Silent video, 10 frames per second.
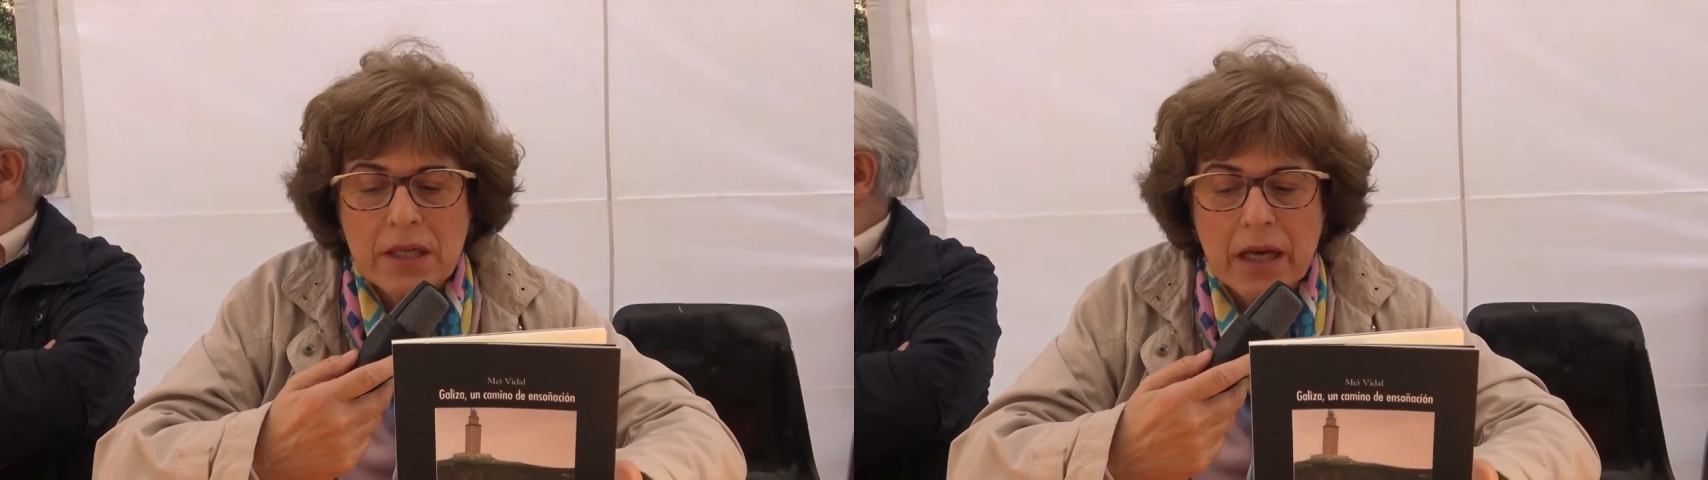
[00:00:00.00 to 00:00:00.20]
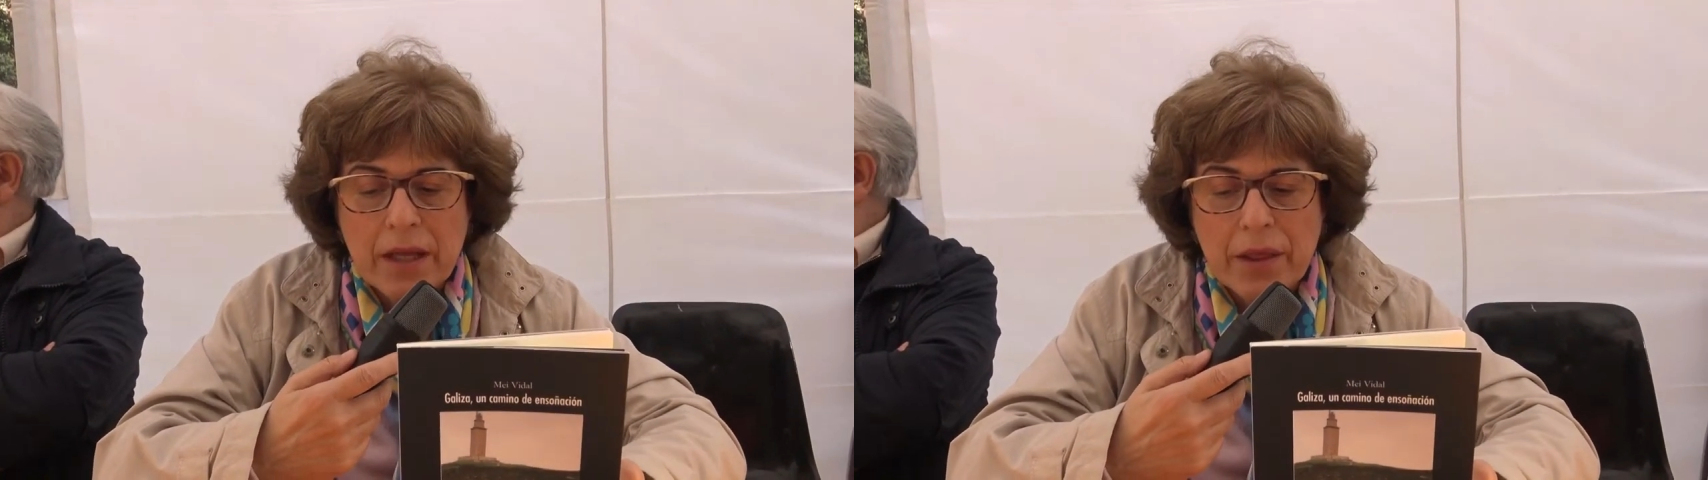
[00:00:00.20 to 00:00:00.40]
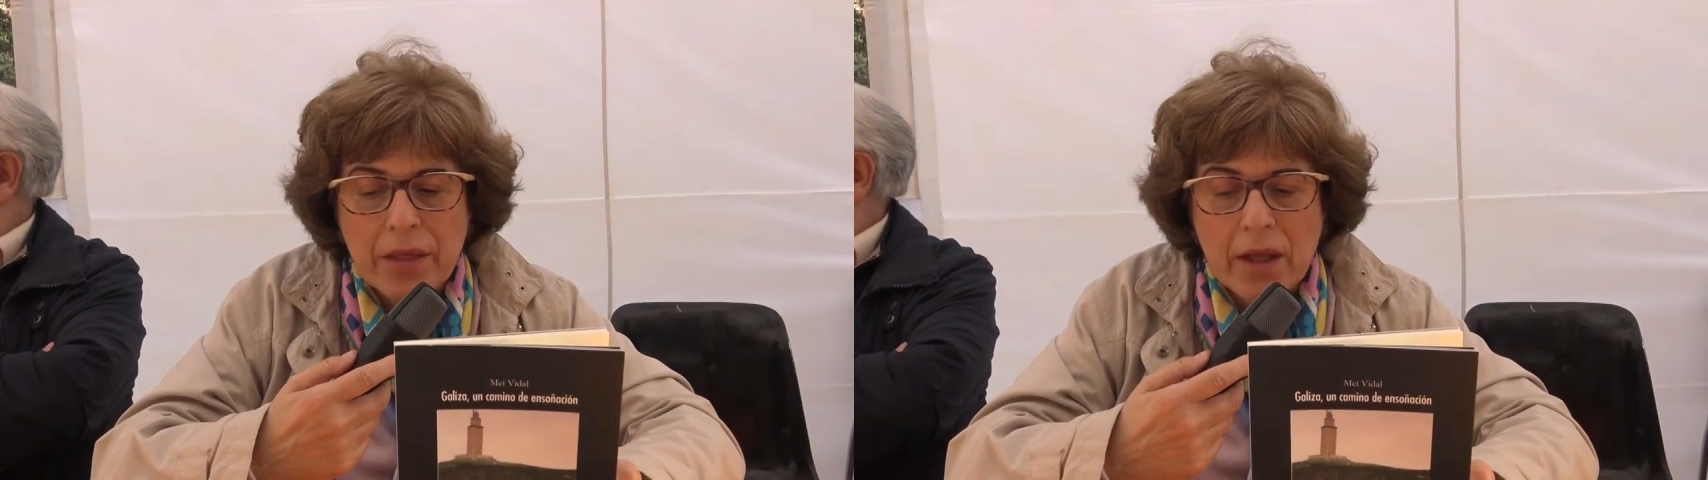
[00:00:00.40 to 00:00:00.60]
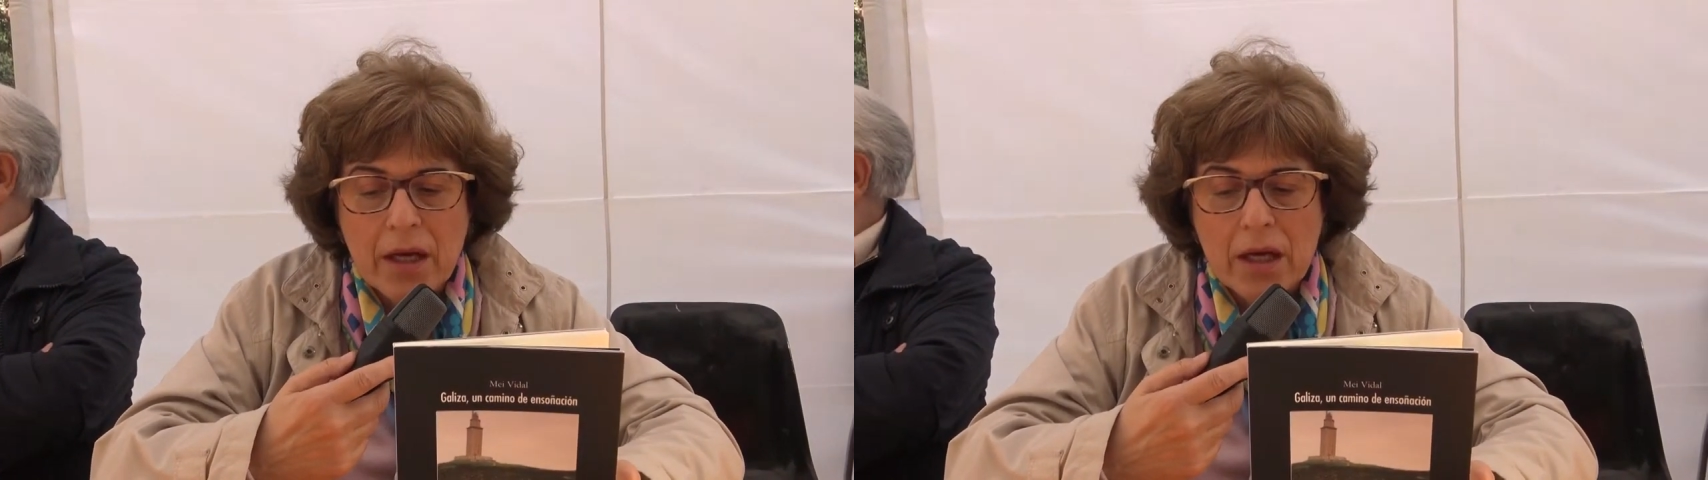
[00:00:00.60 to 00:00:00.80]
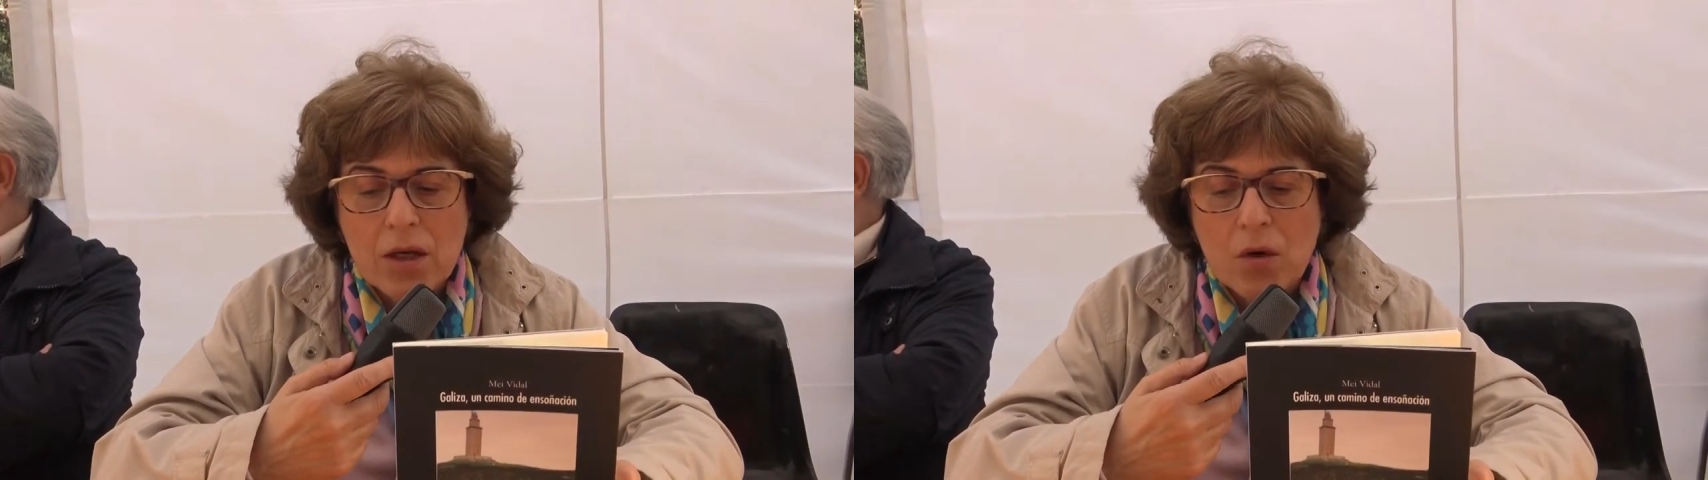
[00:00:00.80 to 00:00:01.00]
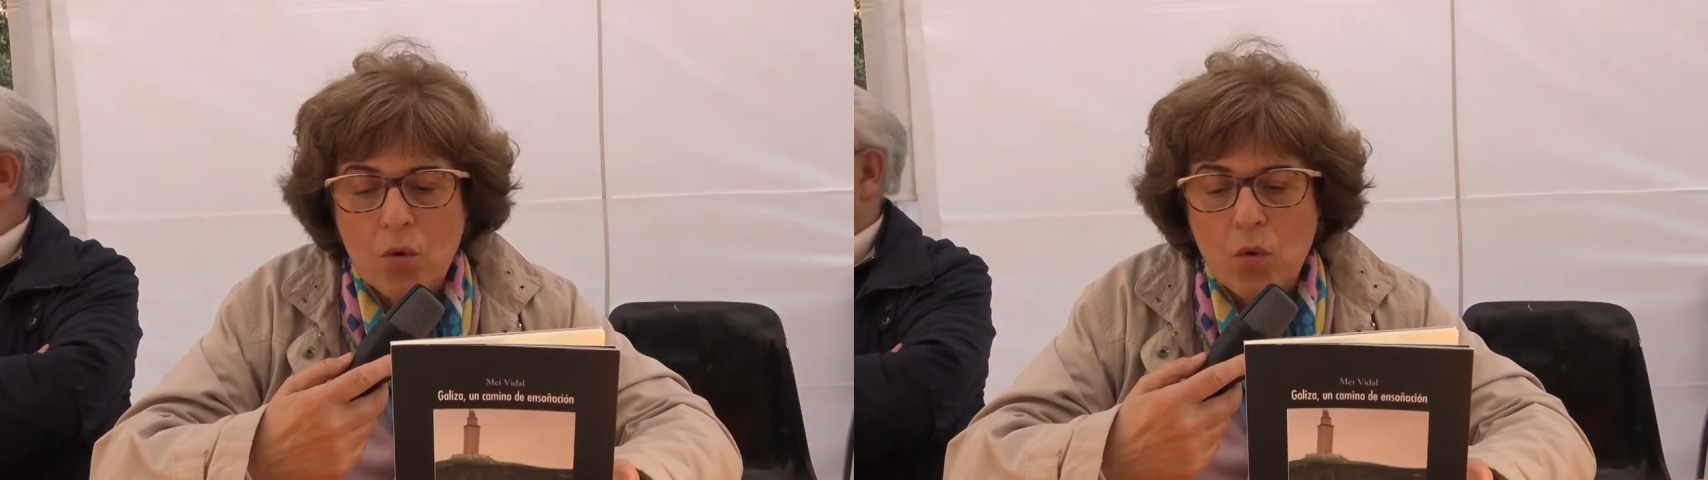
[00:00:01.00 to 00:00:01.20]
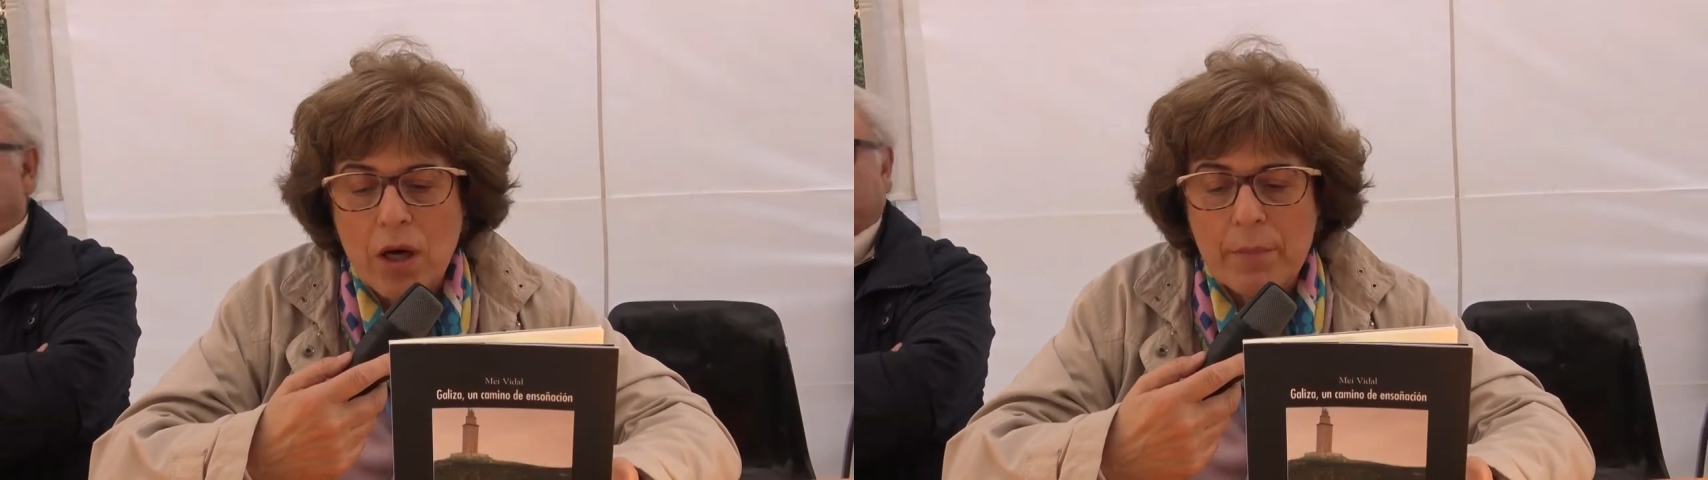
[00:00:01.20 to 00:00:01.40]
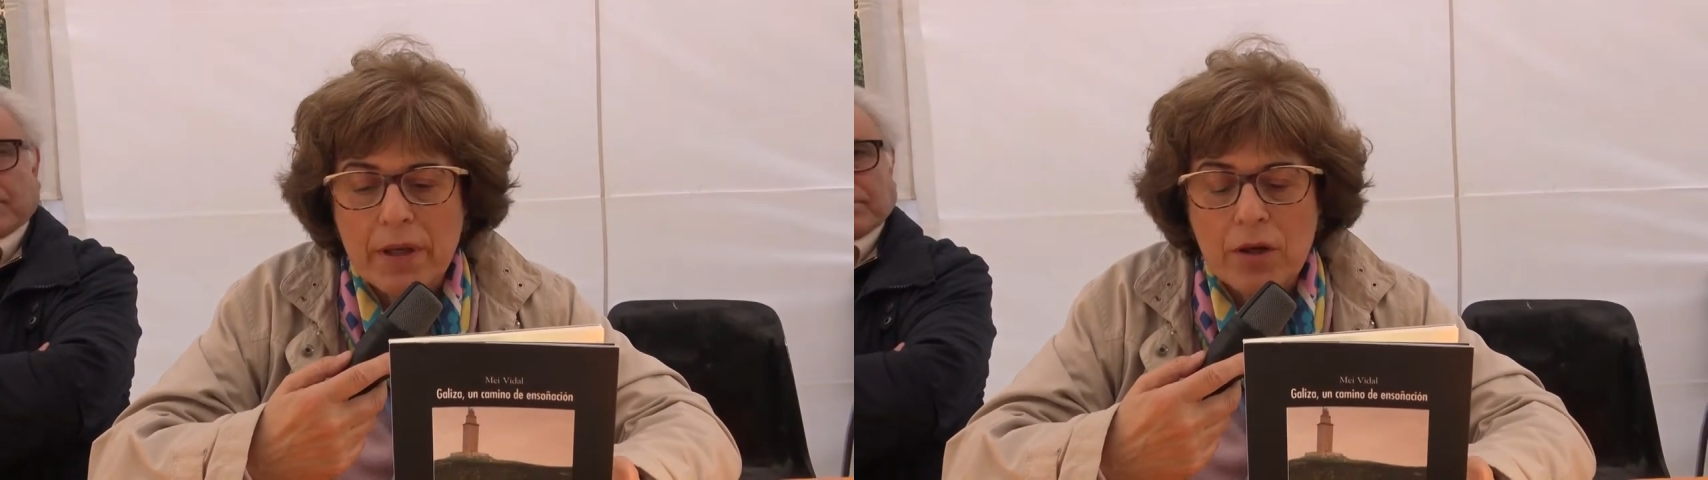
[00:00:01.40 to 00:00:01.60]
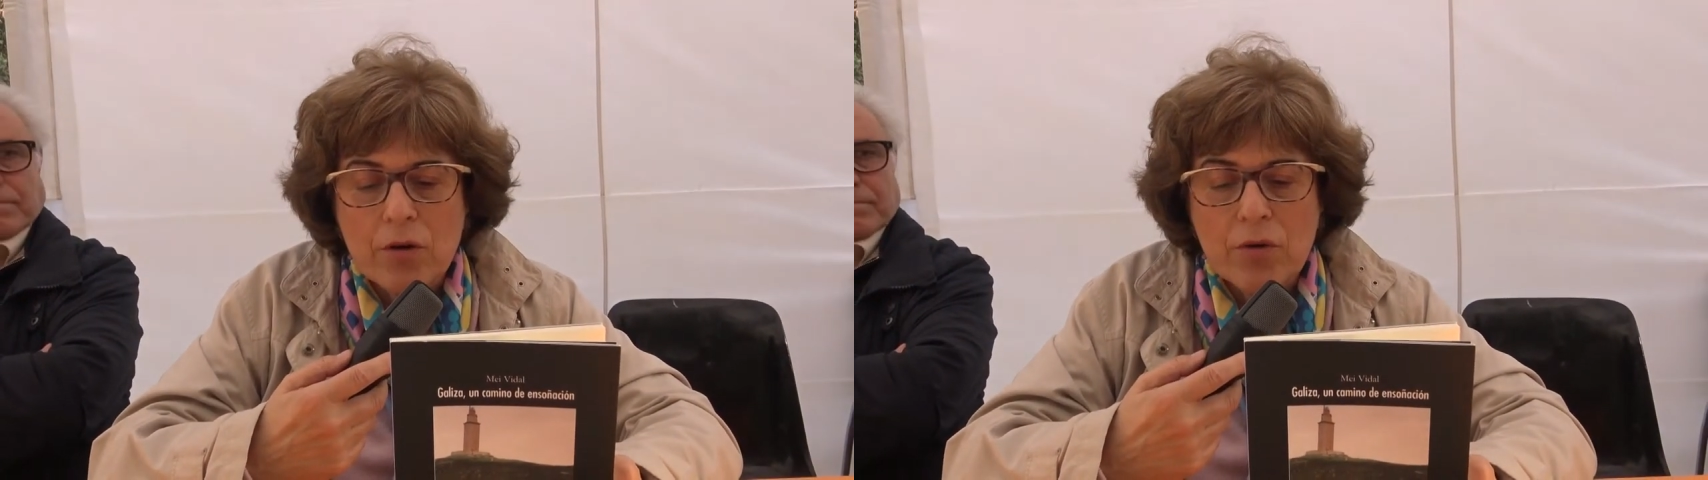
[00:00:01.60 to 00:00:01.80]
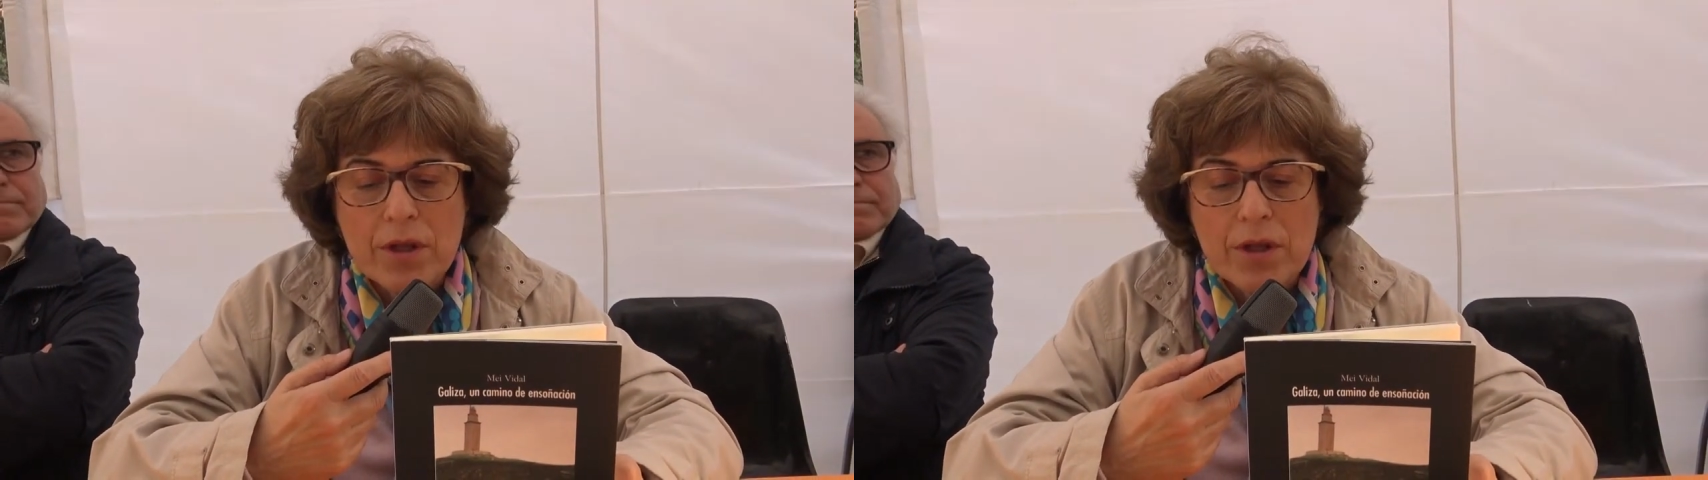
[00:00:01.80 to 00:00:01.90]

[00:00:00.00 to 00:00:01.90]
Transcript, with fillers: Galiza, un camino de